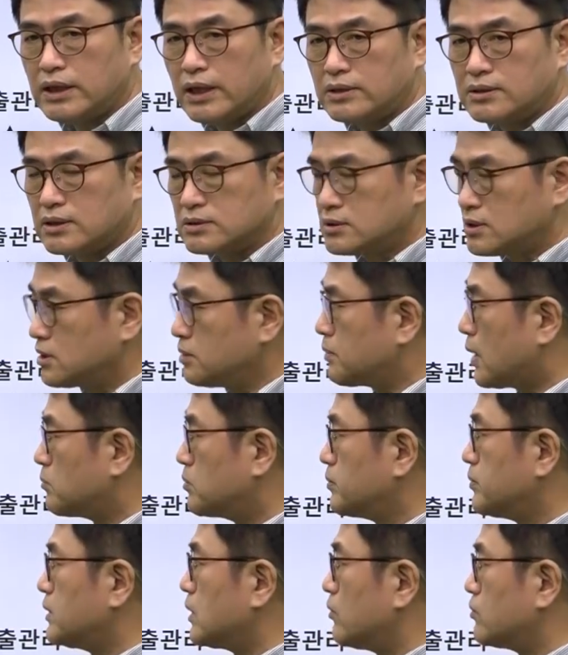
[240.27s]
데이터 처리
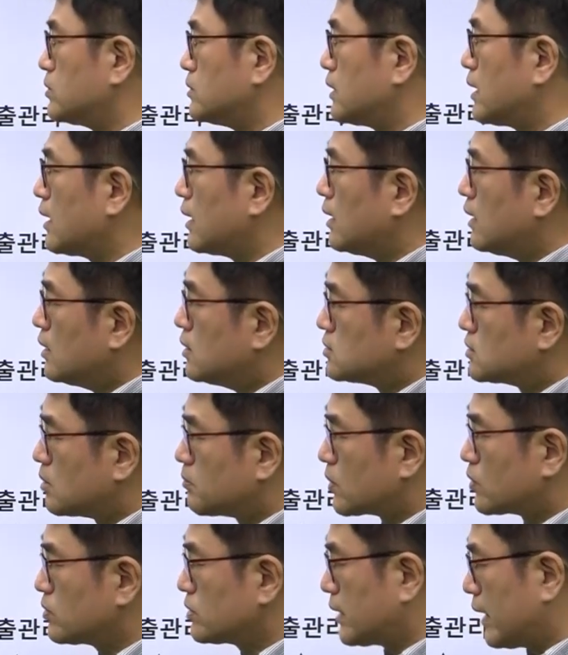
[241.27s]
방법이 나오는데
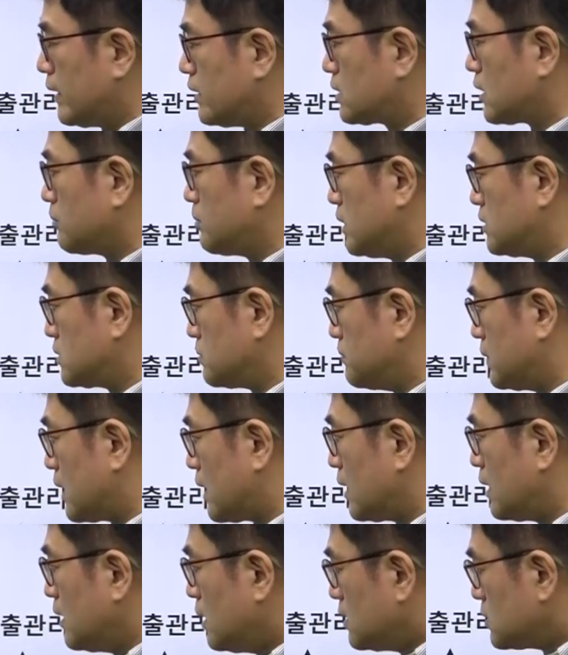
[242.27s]
지금 바로 데이터베이스입니다.
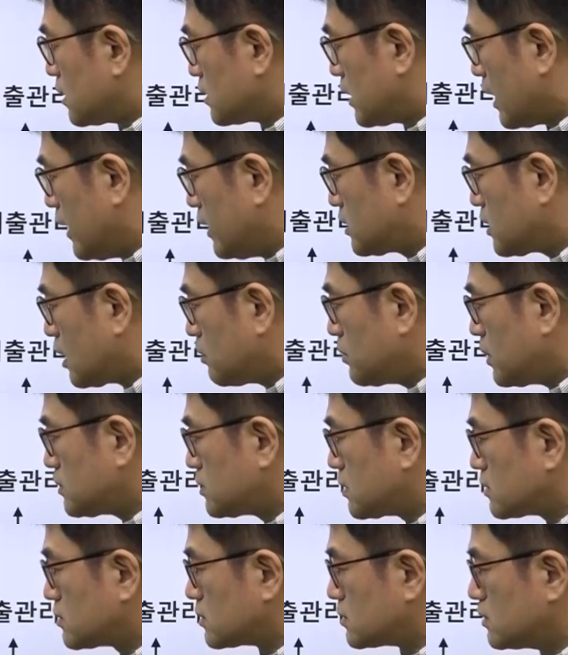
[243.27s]
자,
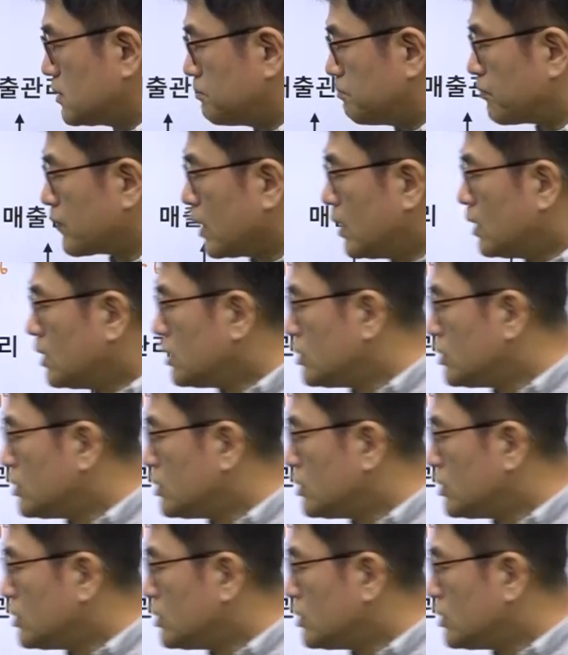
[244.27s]
데이터베이스에서는